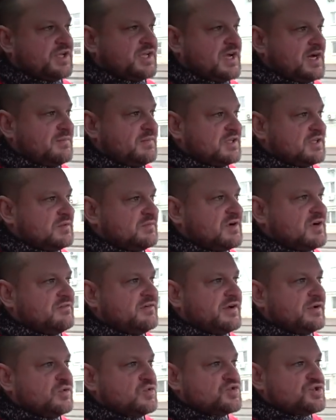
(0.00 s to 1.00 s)
Я об этом
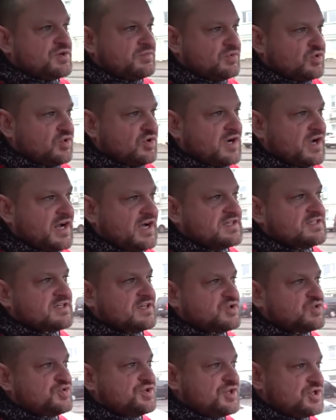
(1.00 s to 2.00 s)
говорил уже много раз,
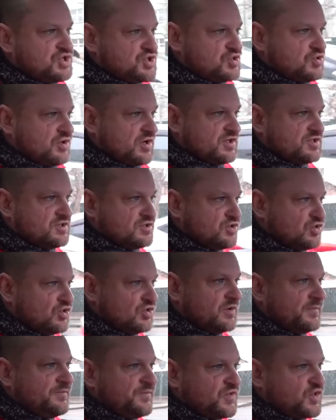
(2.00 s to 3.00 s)
скажу еще раз.
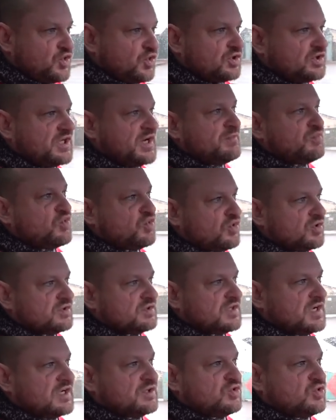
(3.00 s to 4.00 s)
Но тот
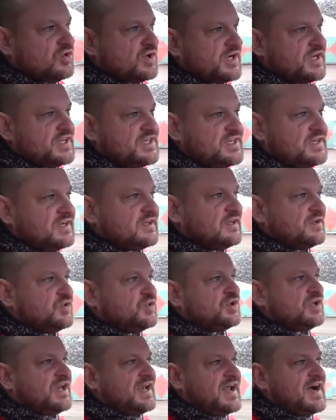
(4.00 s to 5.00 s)
ремонт, который
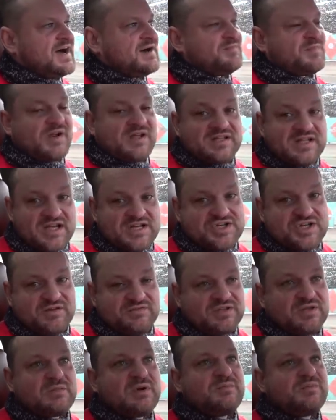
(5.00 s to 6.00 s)
делают для продажи
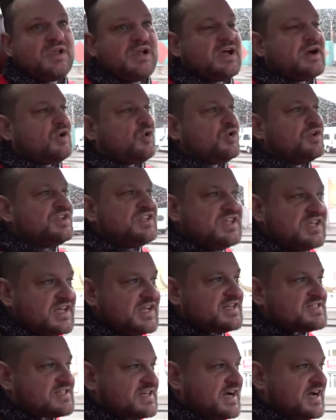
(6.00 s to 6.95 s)
автомобиля, он не есть